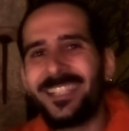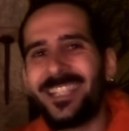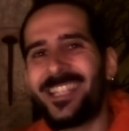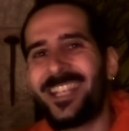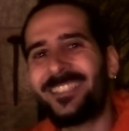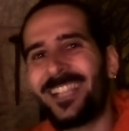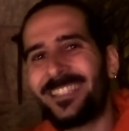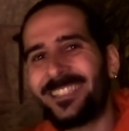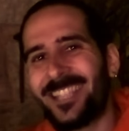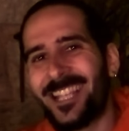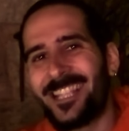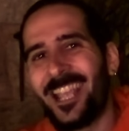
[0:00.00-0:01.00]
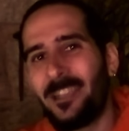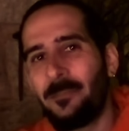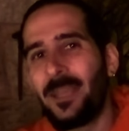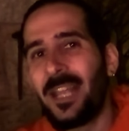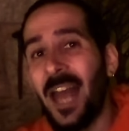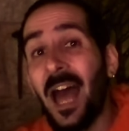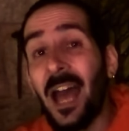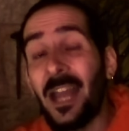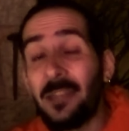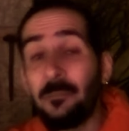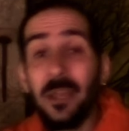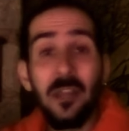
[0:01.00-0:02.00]
di 76.000
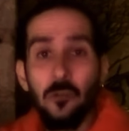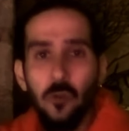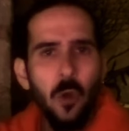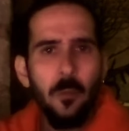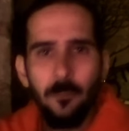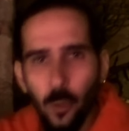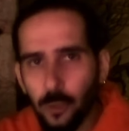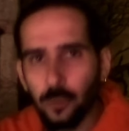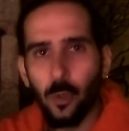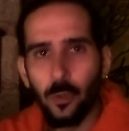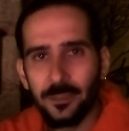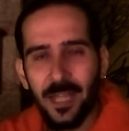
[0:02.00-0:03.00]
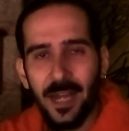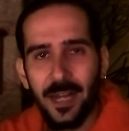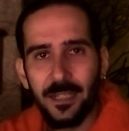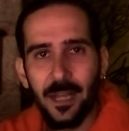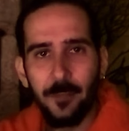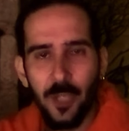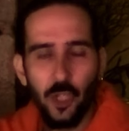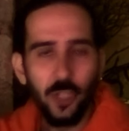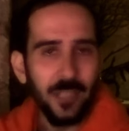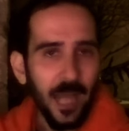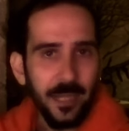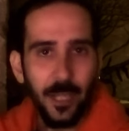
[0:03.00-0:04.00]
anime non molto lontana dalla mia
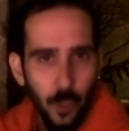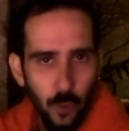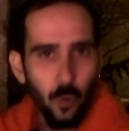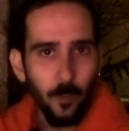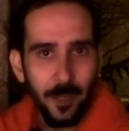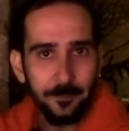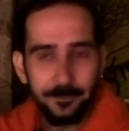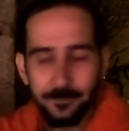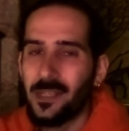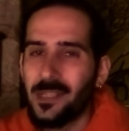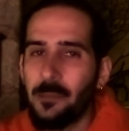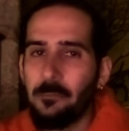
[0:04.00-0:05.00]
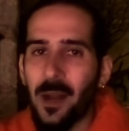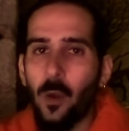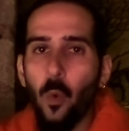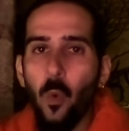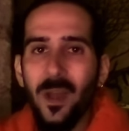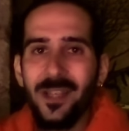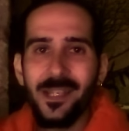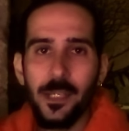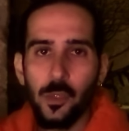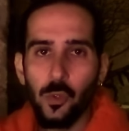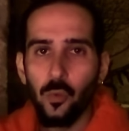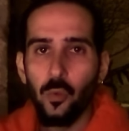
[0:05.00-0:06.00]
città che è Roma. Sembra quasi
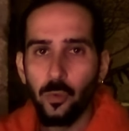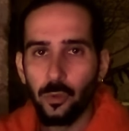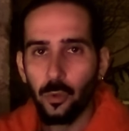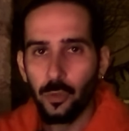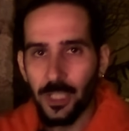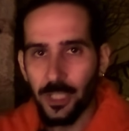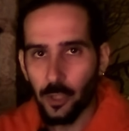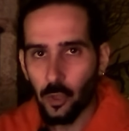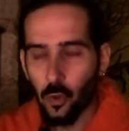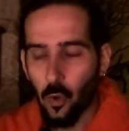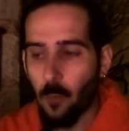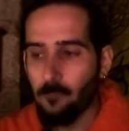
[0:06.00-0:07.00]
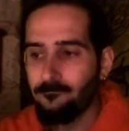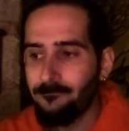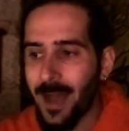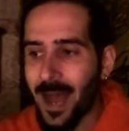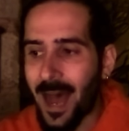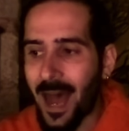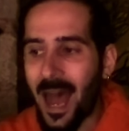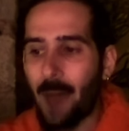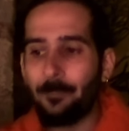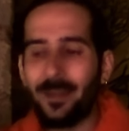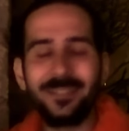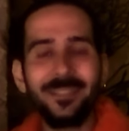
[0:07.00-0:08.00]
assurdo dirlo, ma
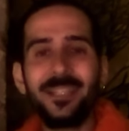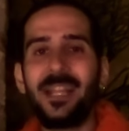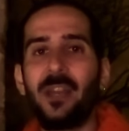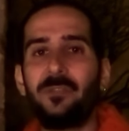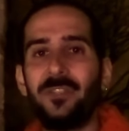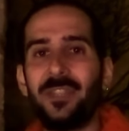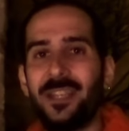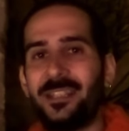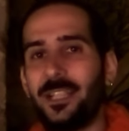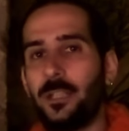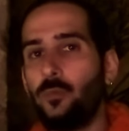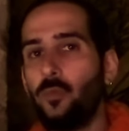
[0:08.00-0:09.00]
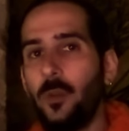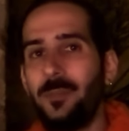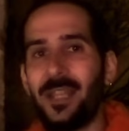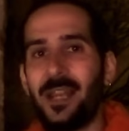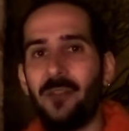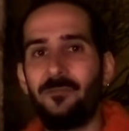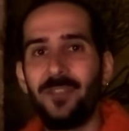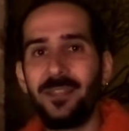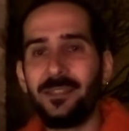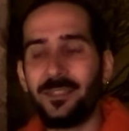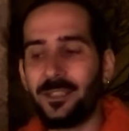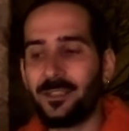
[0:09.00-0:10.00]
a partire dalla fine del
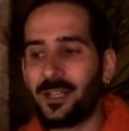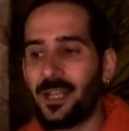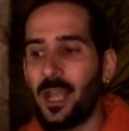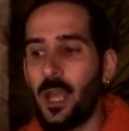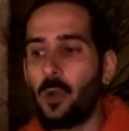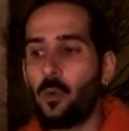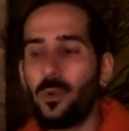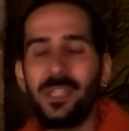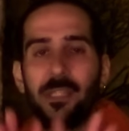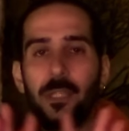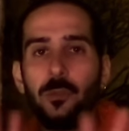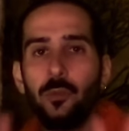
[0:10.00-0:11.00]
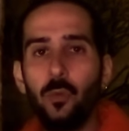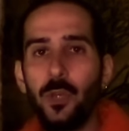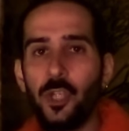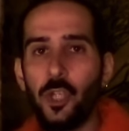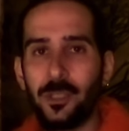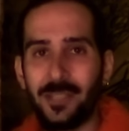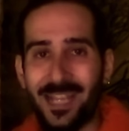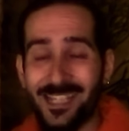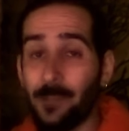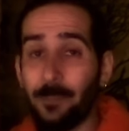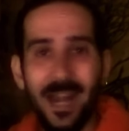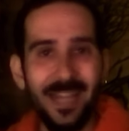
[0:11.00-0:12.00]
2023 queste due città
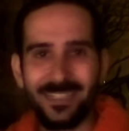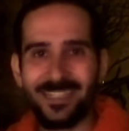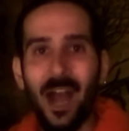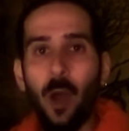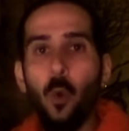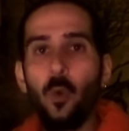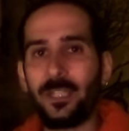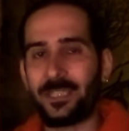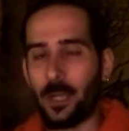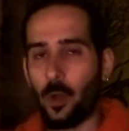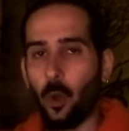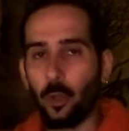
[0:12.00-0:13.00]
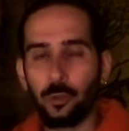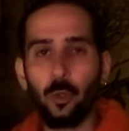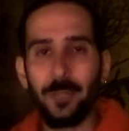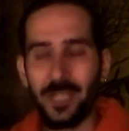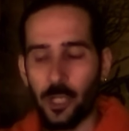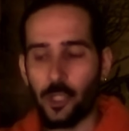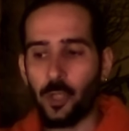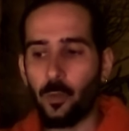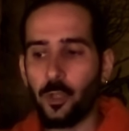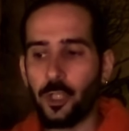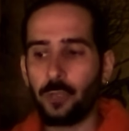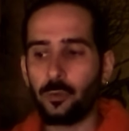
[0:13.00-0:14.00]
separate da oltre
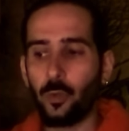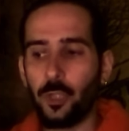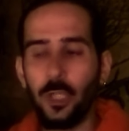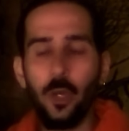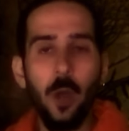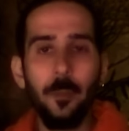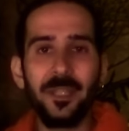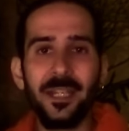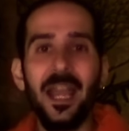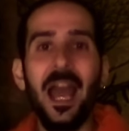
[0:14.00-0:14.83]
8500 km